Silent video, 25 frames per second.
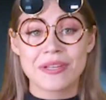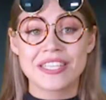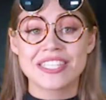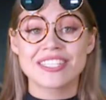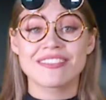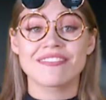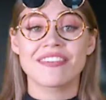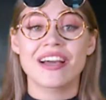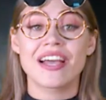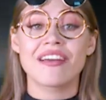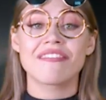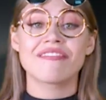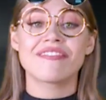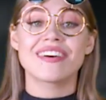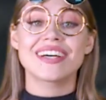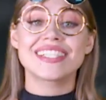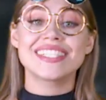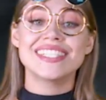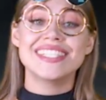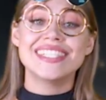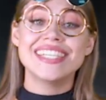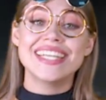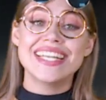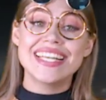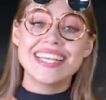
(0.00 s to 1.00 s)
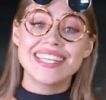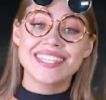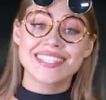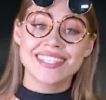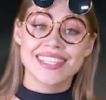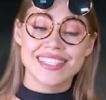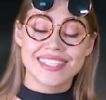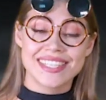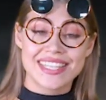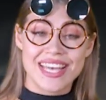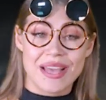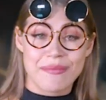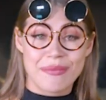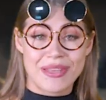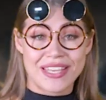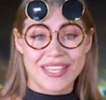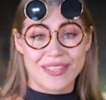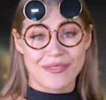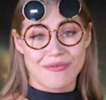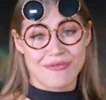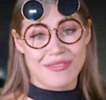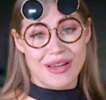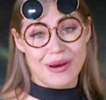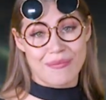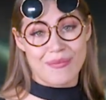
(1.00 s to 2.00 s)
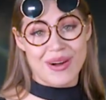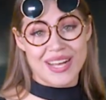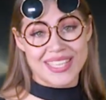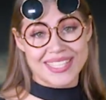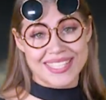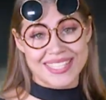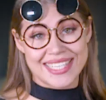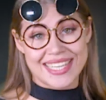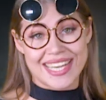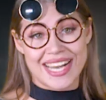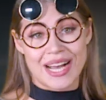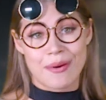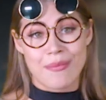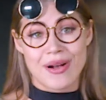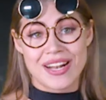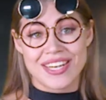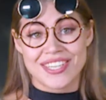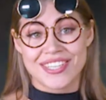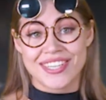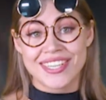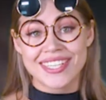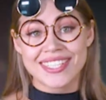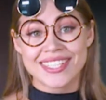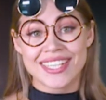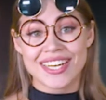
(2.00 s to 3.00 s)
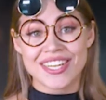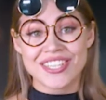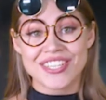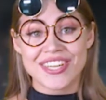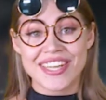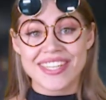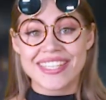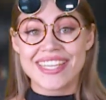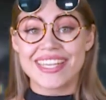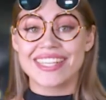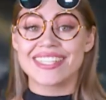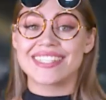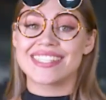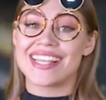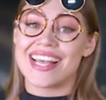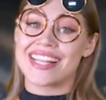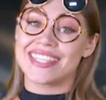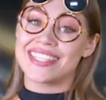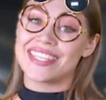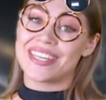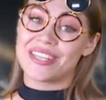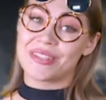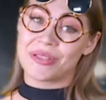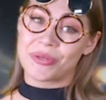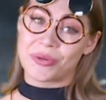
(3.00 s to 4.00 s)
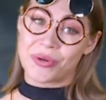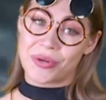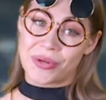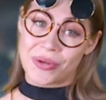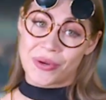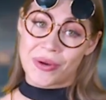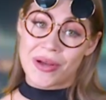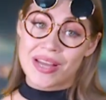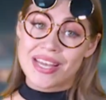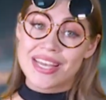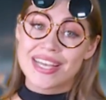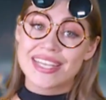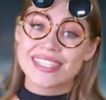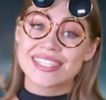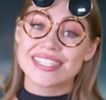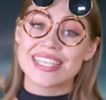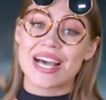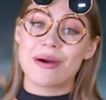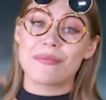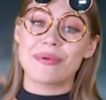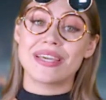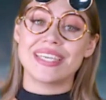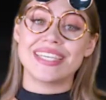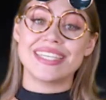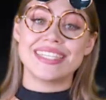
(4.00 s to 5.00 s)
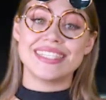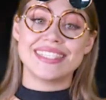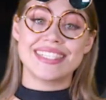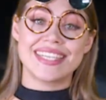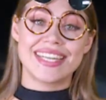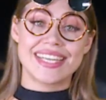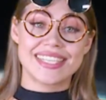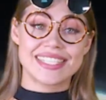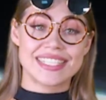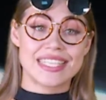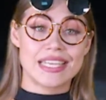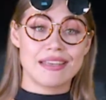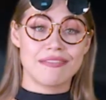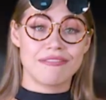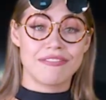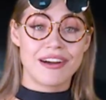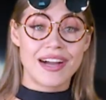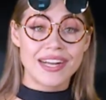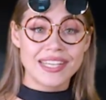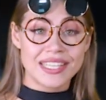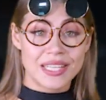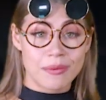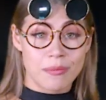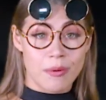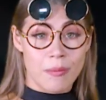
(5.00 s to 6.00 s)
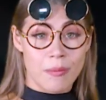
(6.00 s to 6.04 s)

призываем вас делиться с нами информацией о больших сражениях за территорию. Самые интересные факты